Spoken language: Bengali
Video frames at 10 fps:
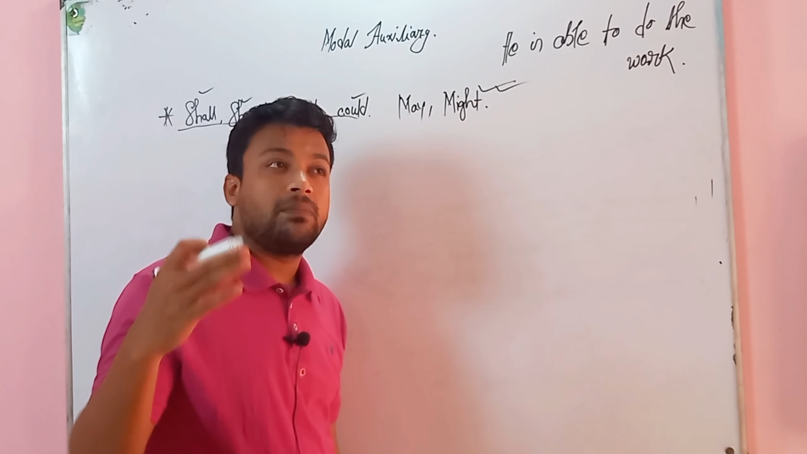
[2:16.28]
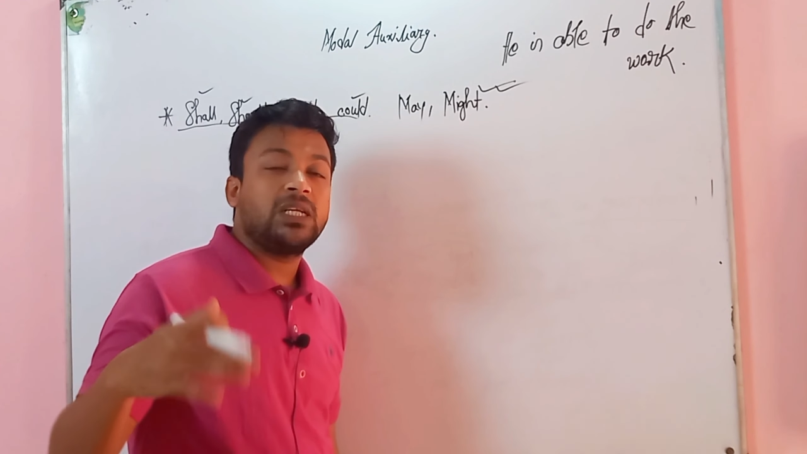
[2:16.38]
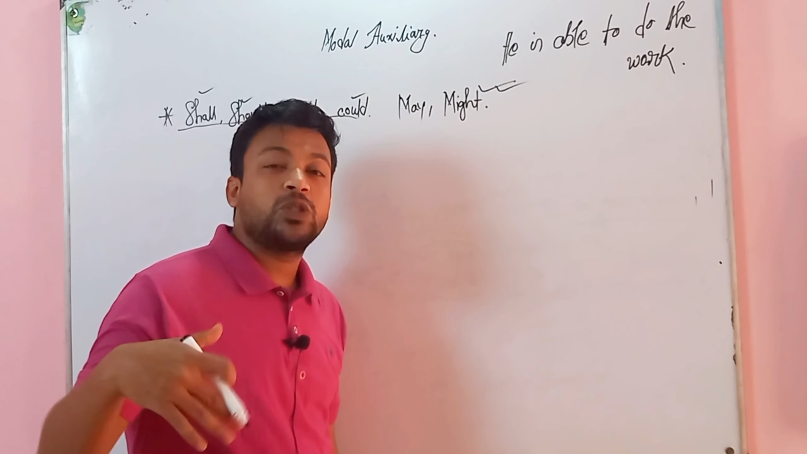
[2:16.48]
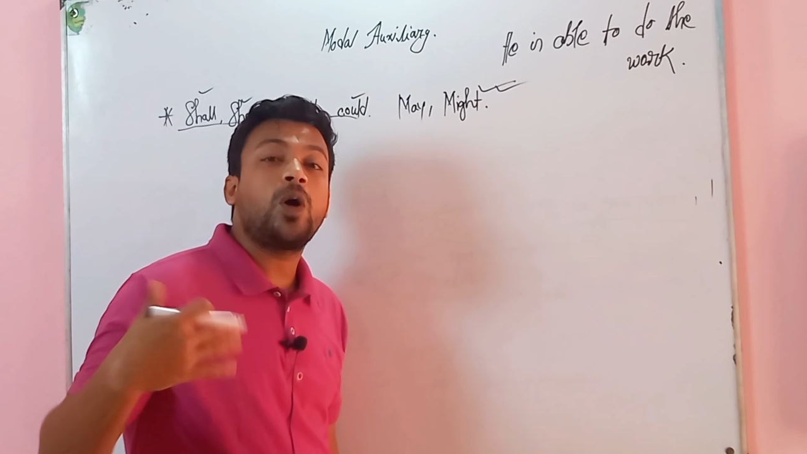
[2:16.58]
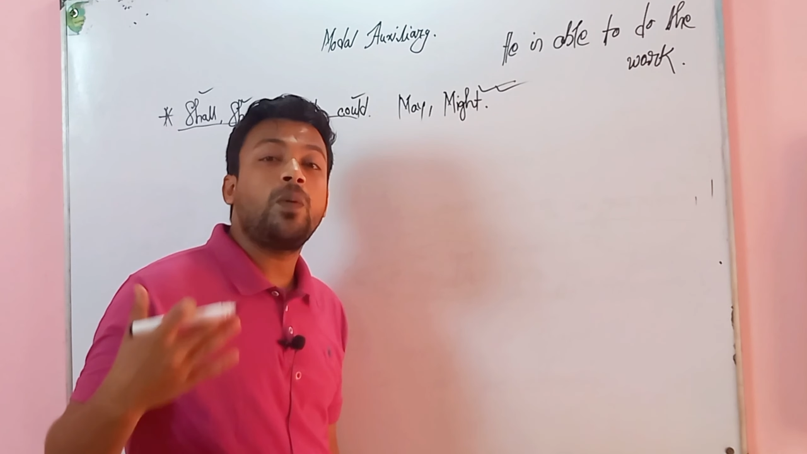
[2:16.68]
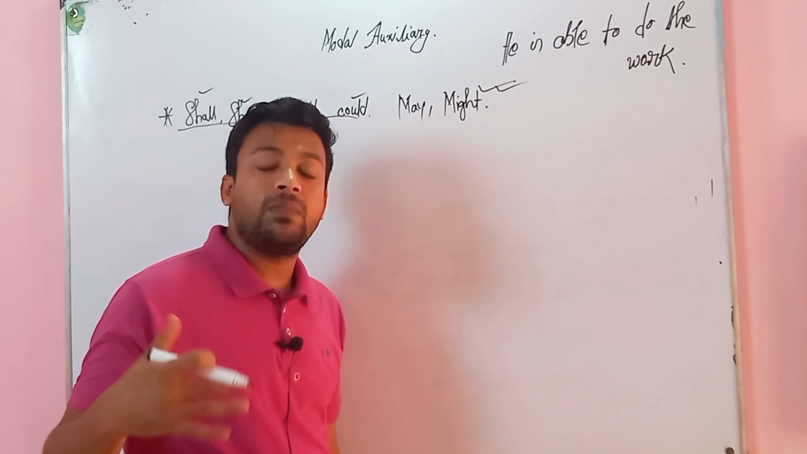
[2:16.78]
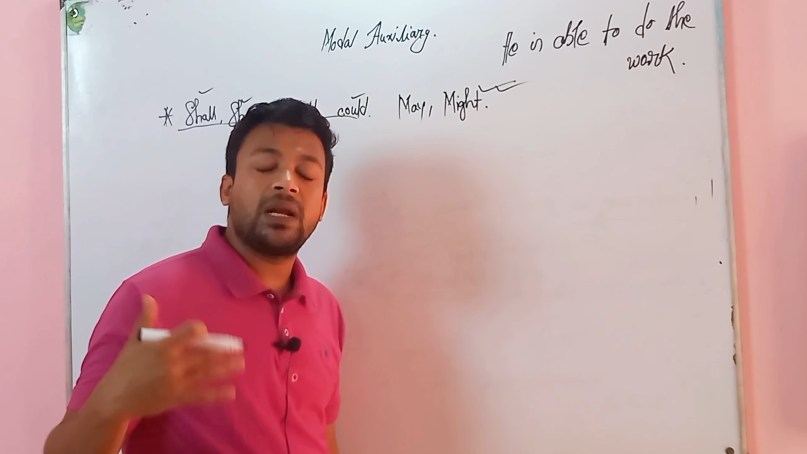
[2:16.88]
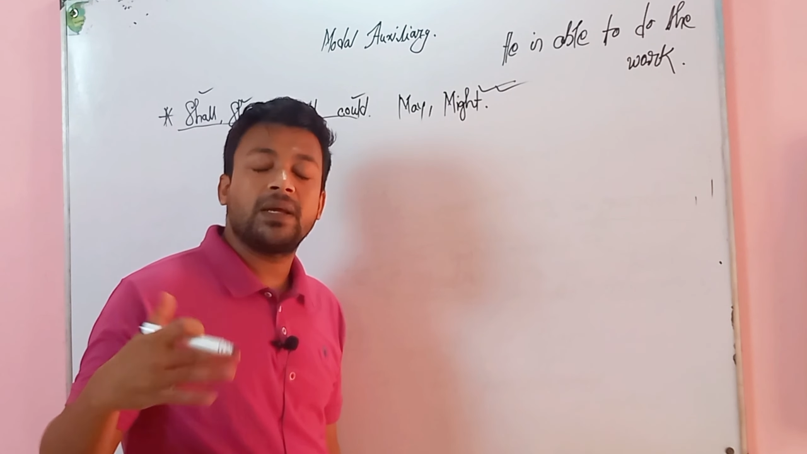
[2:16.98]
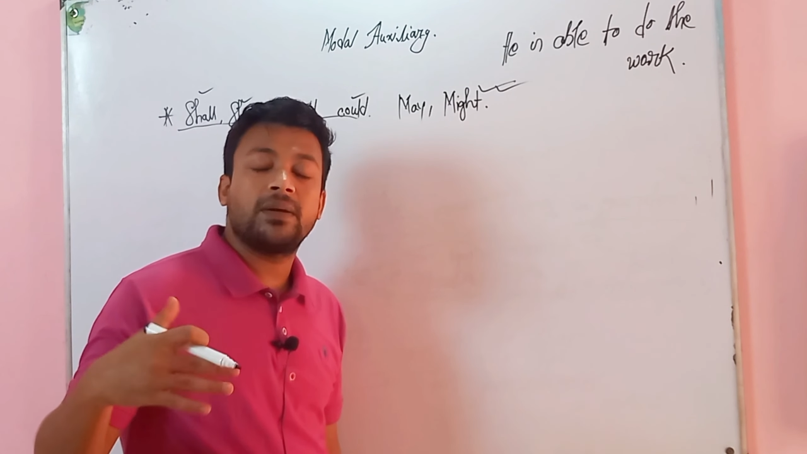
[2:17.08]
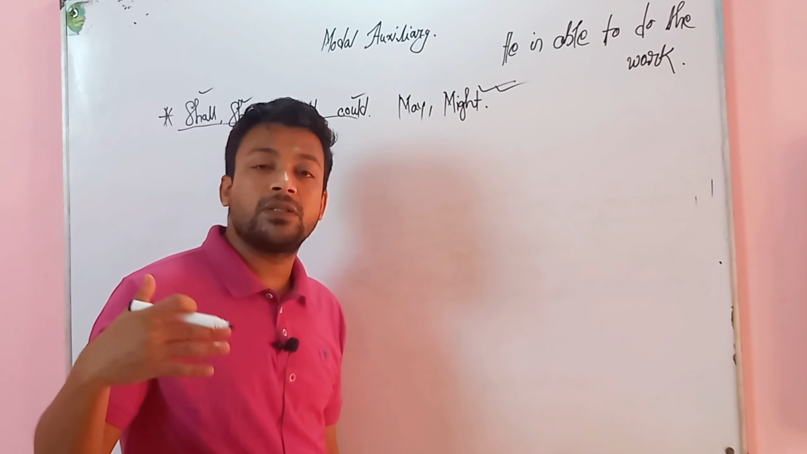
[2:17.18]
মানে সব
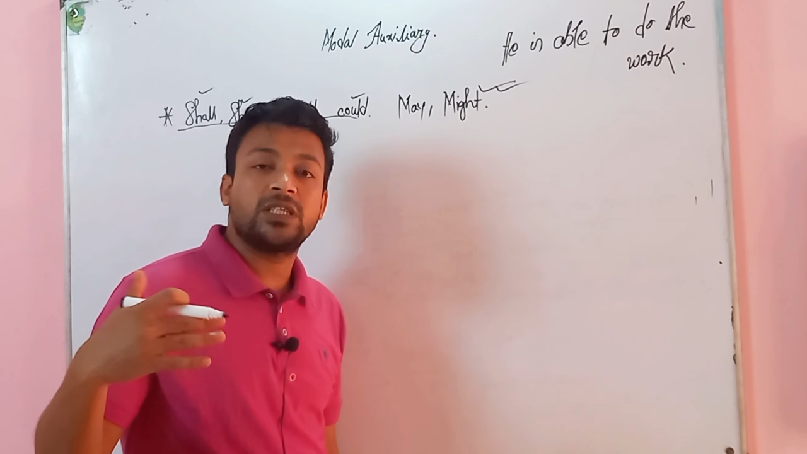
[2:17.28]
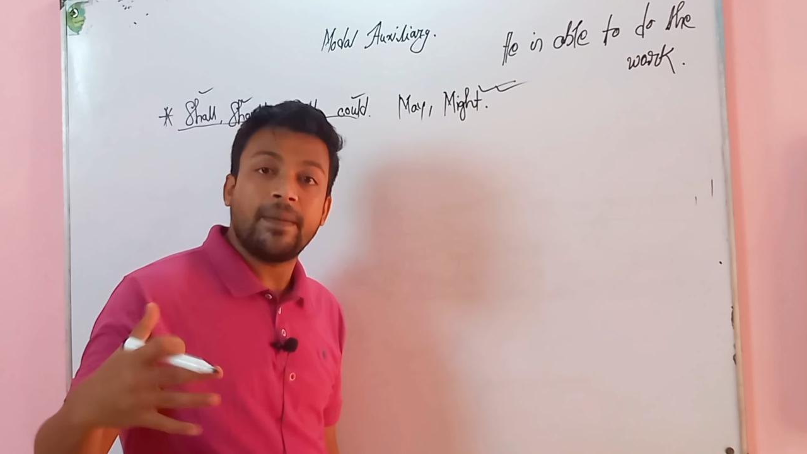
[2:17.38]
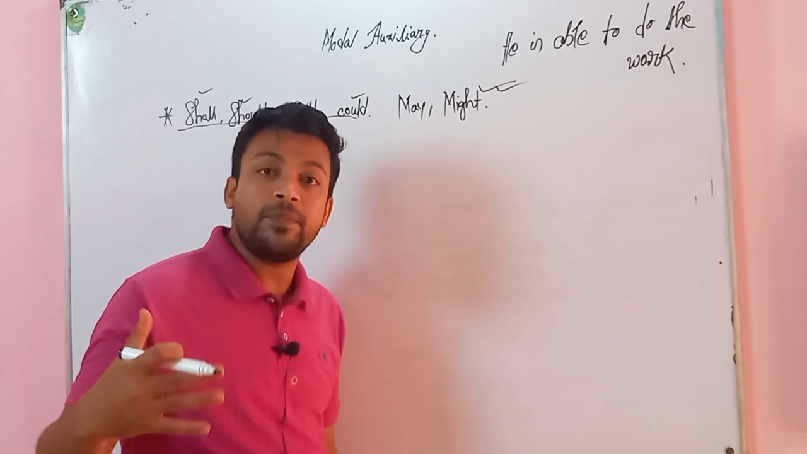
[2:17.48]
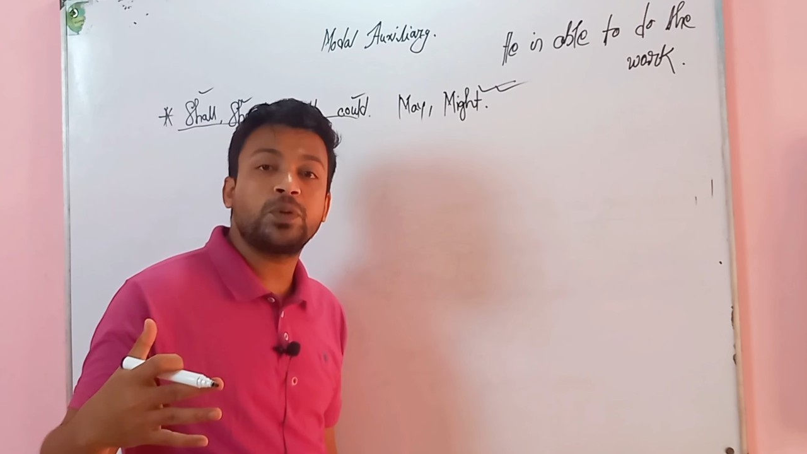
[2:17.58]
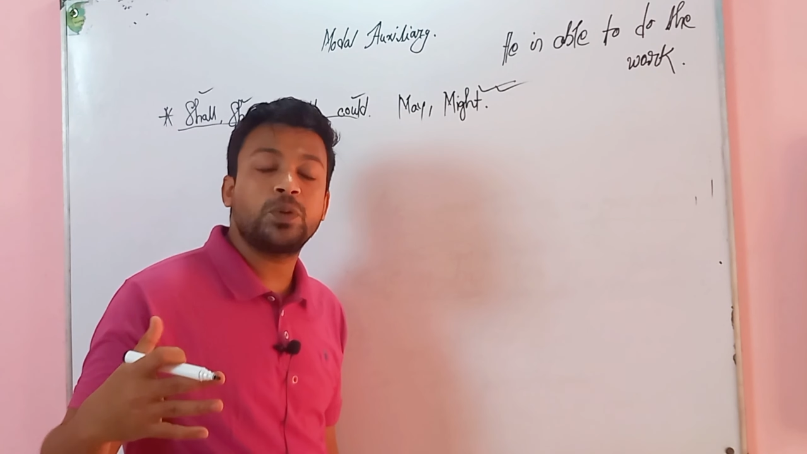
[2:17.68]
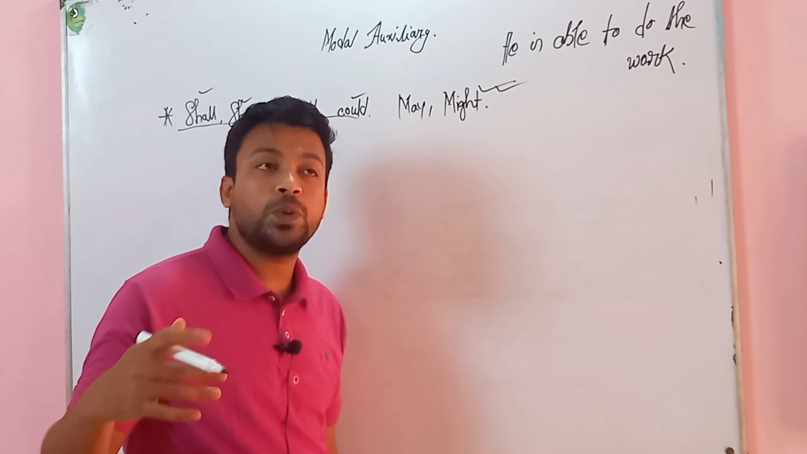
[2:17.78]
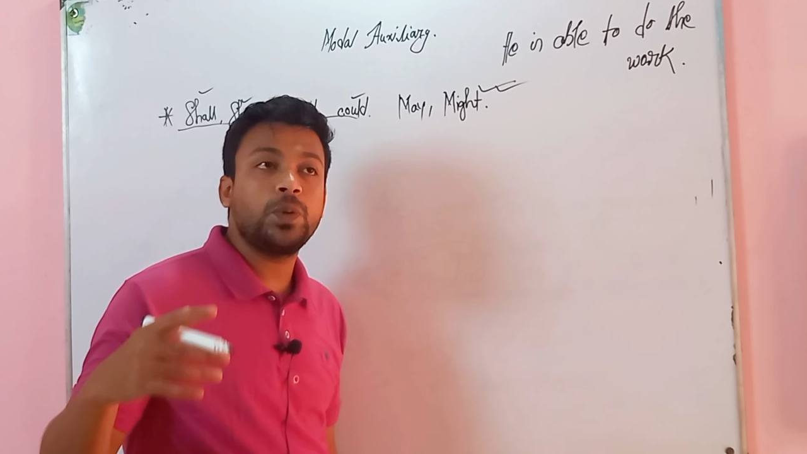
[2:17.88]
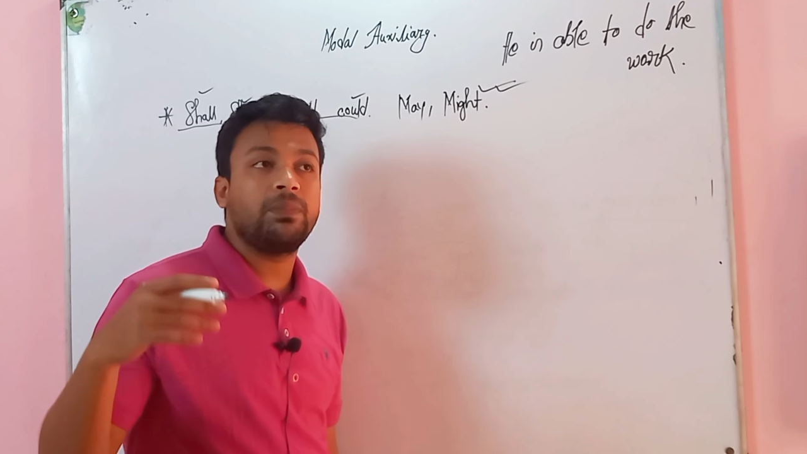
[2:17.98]
মানে সামর্থ্য